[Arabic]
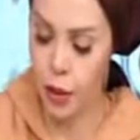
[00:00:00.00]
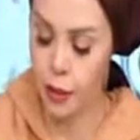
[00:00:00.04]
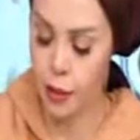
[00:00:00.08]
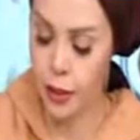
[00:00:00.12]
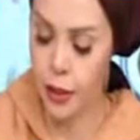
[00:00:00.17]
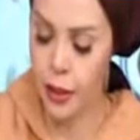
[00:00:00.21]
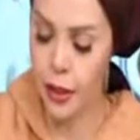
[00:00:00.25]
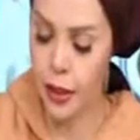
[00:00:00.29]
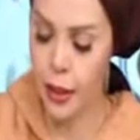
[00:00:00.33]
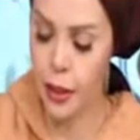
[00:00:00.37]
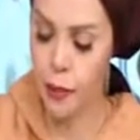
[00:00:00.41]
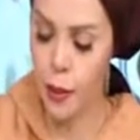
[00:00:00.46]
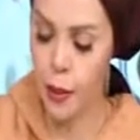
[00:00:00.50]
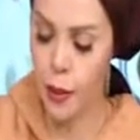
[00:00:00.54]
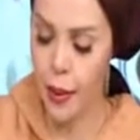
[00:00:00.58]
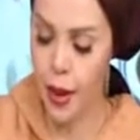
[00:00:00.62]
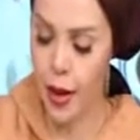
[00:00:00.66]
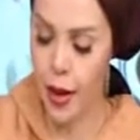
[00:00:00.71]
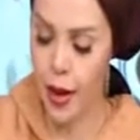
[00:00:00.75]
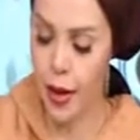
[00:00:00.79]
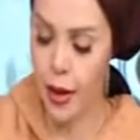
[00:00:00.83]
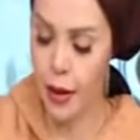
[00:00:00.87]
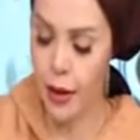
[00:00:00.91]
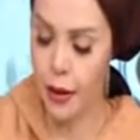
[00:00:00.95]
بالنسبه
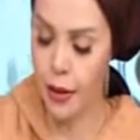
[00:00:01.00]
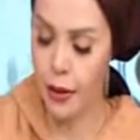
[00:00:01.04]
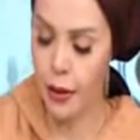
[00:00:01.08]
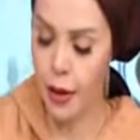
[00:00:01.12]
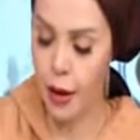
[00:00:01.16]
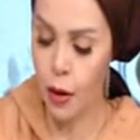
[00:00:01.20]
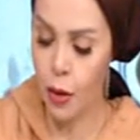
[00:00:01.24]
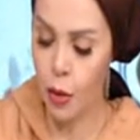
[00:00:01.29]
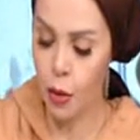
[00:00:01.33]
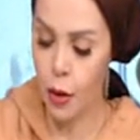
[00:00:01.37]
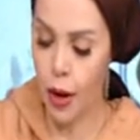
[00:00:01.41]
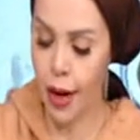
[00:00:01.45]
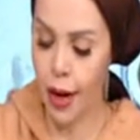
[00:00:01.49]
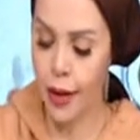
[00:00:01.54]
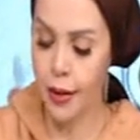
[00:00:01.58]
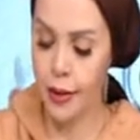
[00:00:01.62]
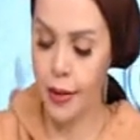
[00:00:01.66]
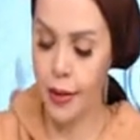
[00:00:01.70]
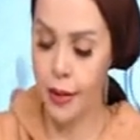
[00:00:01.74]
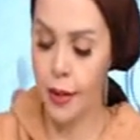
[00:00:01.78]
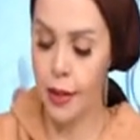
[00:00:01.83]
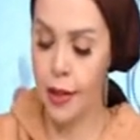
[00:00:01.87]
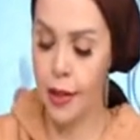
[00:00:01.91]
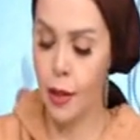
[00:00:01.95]
بقى لو
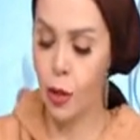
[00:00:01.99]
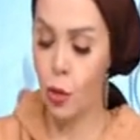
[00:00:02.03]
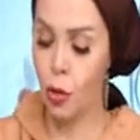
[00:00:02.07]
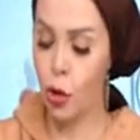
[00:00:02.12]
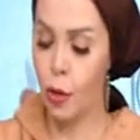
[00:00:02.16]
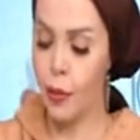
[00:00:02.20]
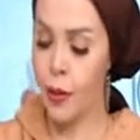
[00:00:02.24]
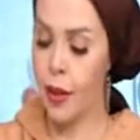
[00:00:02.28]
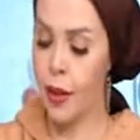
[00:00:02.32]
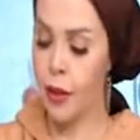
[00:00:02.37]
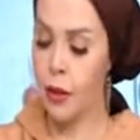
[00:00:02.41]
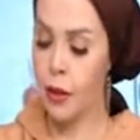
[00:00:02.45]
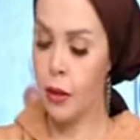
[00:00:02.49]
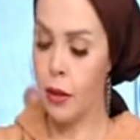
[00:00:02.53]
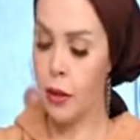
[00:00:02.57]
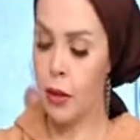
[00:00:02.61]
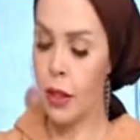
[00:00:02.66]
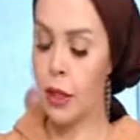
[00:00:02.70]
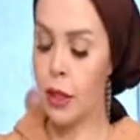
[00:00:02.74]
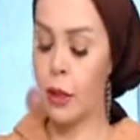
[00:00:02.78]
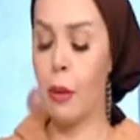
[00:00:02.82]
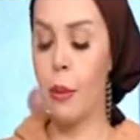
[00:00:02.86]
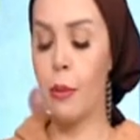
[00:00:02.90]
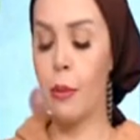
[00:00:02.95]
حد سنه كبير
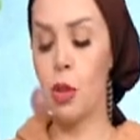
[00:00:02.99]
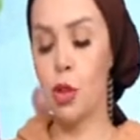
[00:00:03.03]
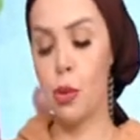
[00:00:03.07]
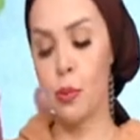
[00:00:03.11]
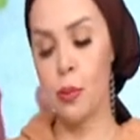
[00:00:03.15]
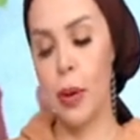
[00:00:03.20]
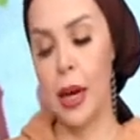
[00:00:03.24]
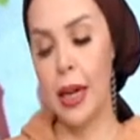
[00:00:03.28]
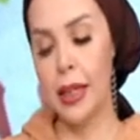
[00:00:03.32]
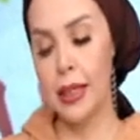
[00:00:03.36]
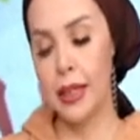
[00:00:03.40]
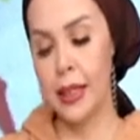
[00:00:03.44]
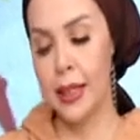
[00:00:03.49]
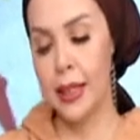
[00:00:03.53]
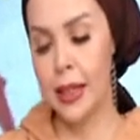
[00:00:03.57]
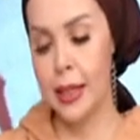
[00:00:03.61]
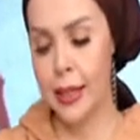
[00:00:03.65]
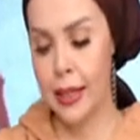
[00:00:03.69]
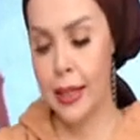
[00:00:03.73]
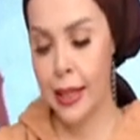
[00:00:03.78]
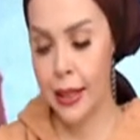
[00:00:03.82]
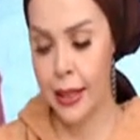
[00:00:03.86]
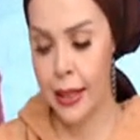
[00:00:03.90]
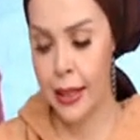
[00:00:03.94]
هي طبعا مش محدده
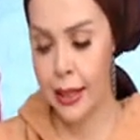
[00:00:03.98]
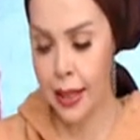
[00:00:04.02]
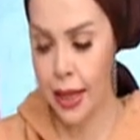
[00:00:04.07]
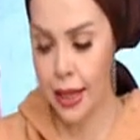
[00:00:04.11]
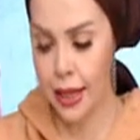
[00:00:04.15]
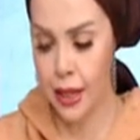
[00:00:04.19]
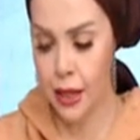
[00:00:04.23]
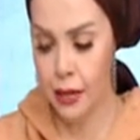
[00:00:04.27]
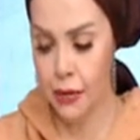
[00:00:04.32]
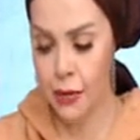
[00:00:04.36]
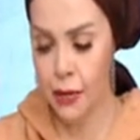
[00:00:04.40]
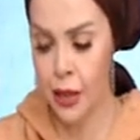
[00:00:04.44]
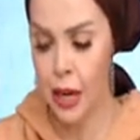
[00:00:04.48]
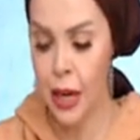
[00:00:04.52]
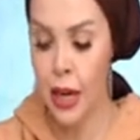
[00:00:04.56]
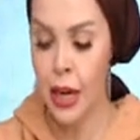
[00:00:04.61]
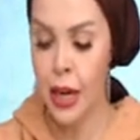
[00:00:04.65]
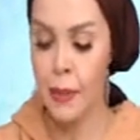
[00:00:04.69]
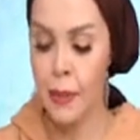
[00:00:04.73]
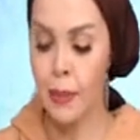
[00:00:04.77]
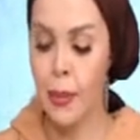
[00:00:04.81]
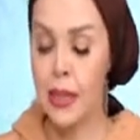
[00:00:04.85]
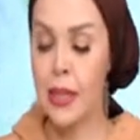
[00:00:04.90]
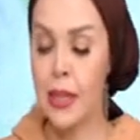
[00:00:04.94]
السن للاسف
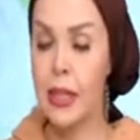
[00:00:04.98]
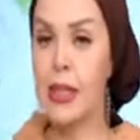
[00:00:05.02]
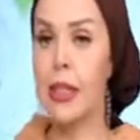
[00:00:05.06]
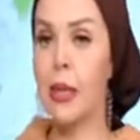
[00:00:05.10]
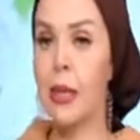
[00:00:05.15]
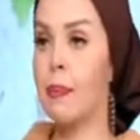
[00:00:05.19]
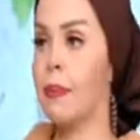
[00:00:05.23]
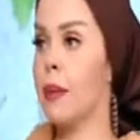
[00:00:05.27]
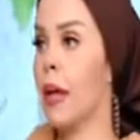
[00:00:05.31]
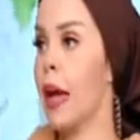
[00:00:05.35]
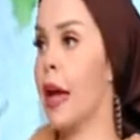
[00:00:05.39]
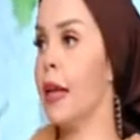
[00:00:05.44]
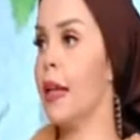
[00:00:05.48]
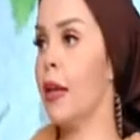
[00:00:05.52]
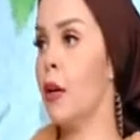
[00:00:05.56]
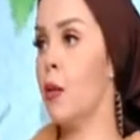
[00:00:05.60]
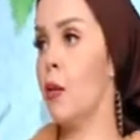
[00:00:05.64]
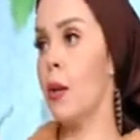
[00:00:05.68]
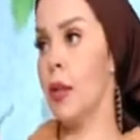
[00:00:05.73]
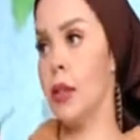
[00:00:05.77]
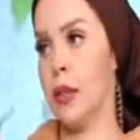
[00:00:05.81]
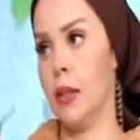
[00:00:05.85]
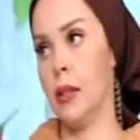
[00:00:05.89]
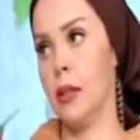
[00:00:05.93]
بس ثابته على الوزن